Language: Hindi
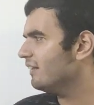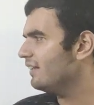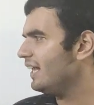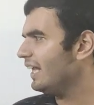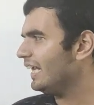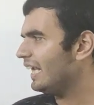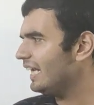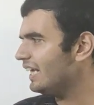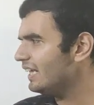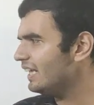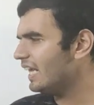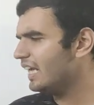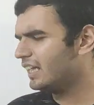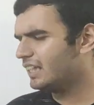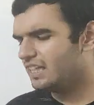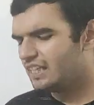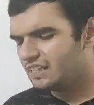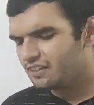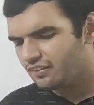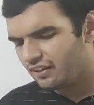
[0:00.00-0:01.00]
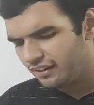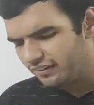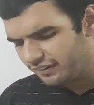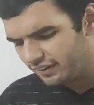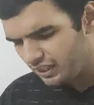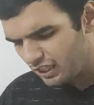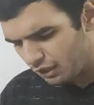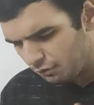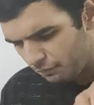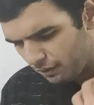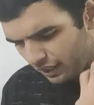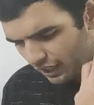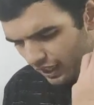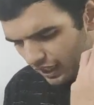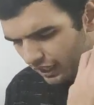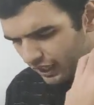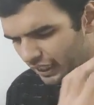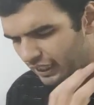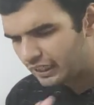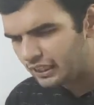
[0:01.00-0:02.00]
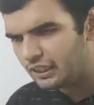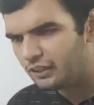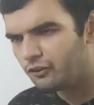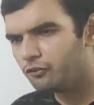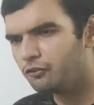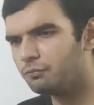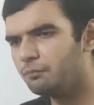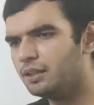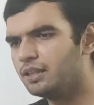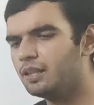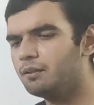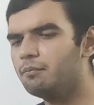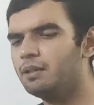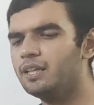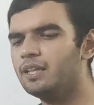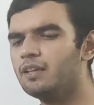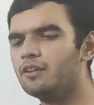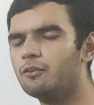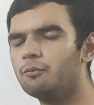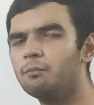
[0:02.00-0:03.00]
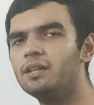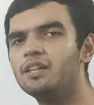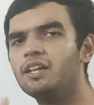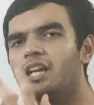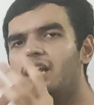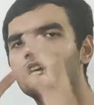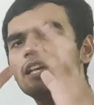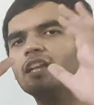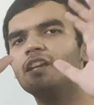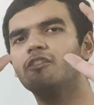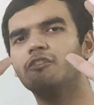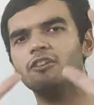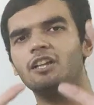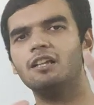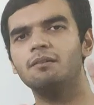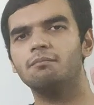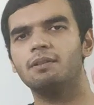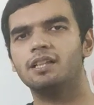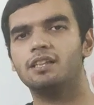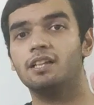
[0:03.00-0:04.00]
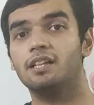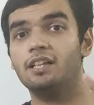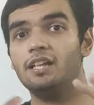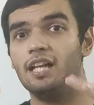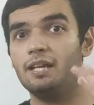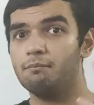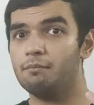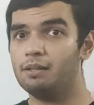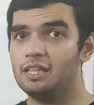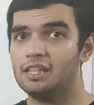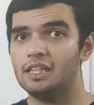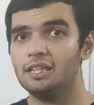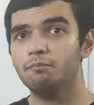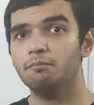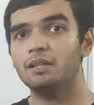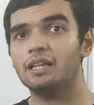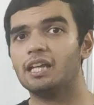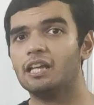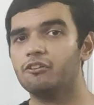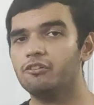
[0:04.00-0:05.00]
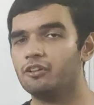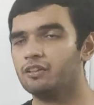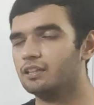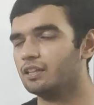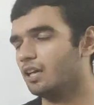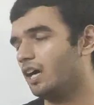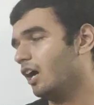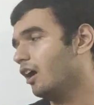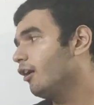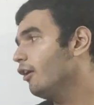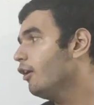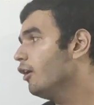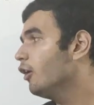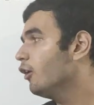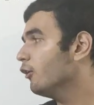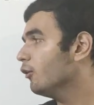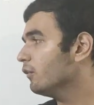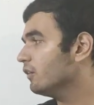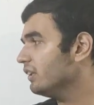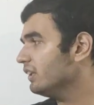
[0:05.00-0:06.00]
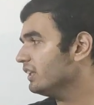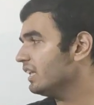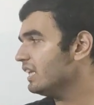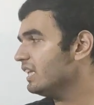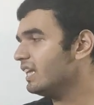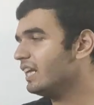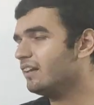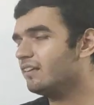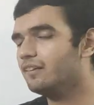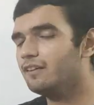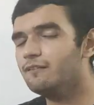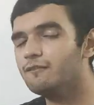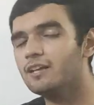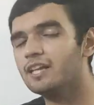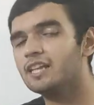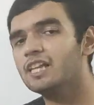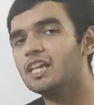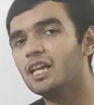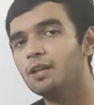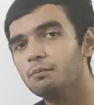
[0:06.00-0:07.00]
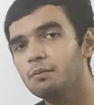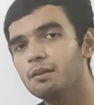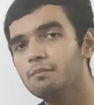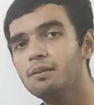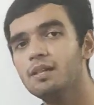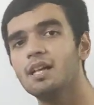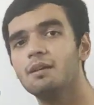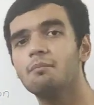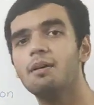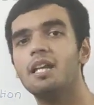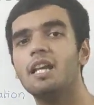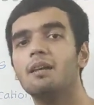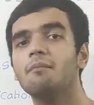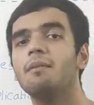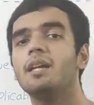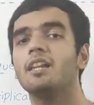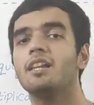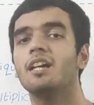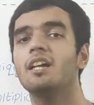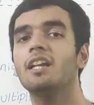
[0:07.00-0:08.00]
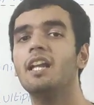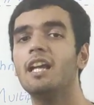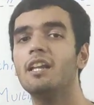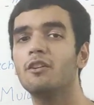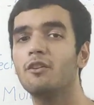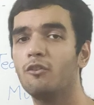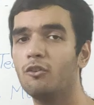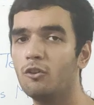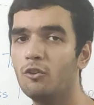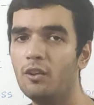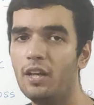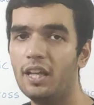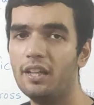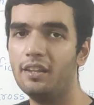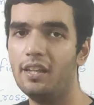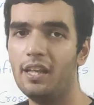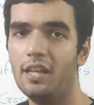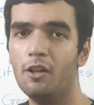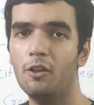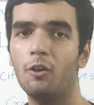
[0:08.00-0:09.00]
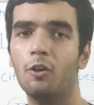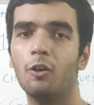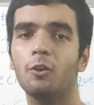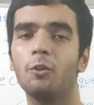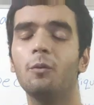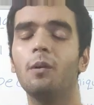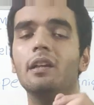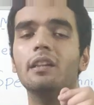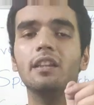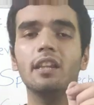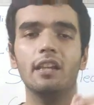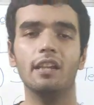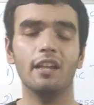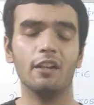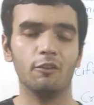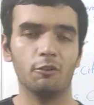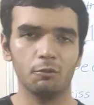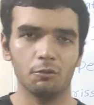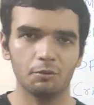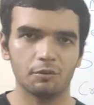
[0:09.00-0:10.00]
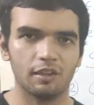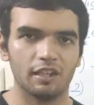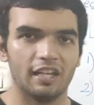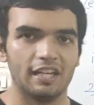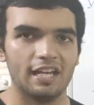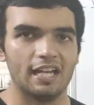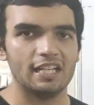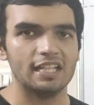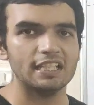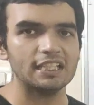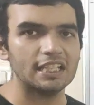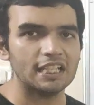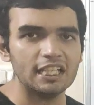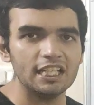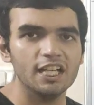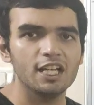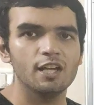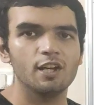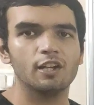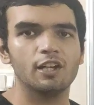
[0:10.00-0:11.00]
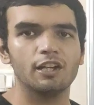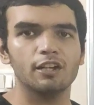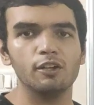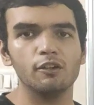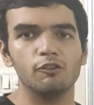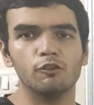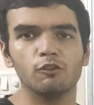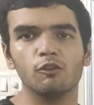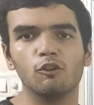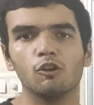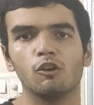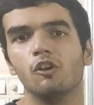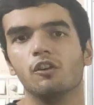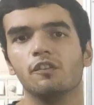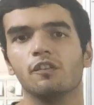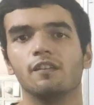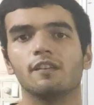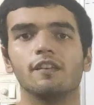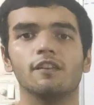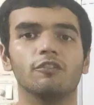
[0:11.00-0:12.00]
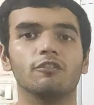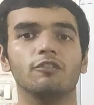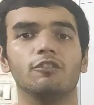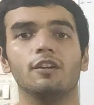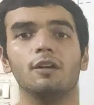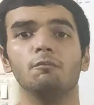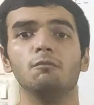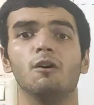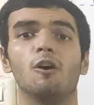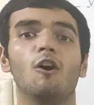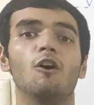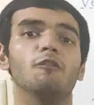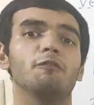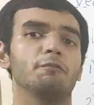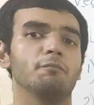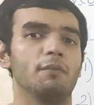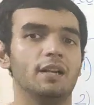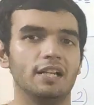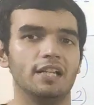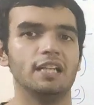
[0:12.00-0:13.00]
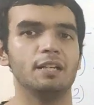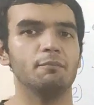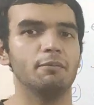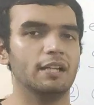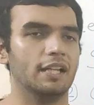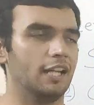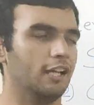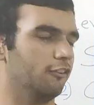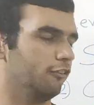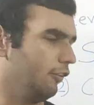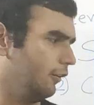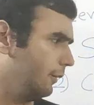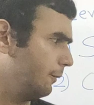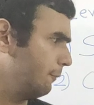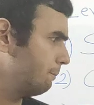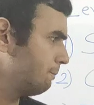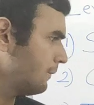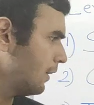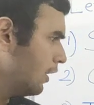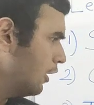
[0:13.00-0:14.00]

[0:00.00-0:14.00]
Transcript: सेकेंड टेक्निक जैसे हमारा इंग्लिश मैथमेटिक्स में ट्रेडिशनल मेथड है मल्टीप्लिकेशन का उसी तरीके से वैदिक में भी हमारा मेथड है जिसको कहते हैं उर्द्वा तिरक सूत्र यानी कि क्रिस क्रॉस सिस्टम ऑफ मल्टीप्लिकेशन